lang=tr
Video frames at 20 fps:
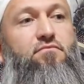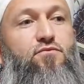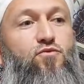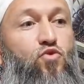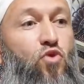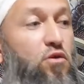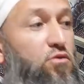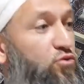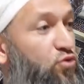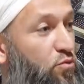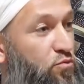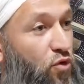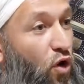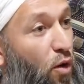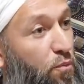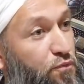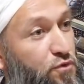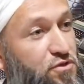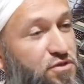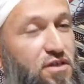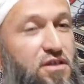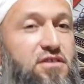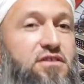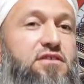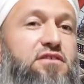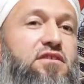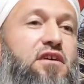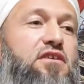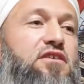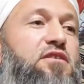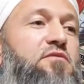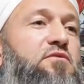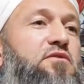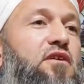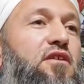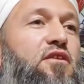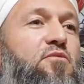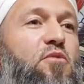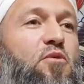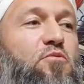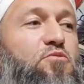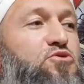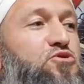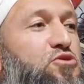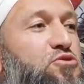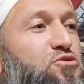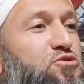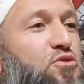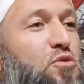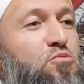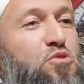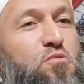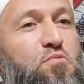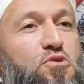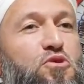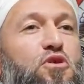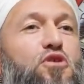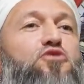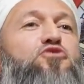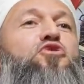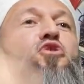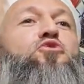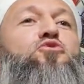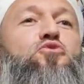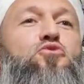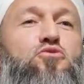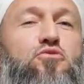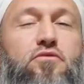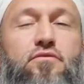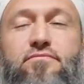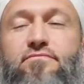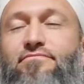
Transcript: Lan diyorum ne yaptın Eskiden kim kaldı? Baba biz eskiden bir bira açardık diyor.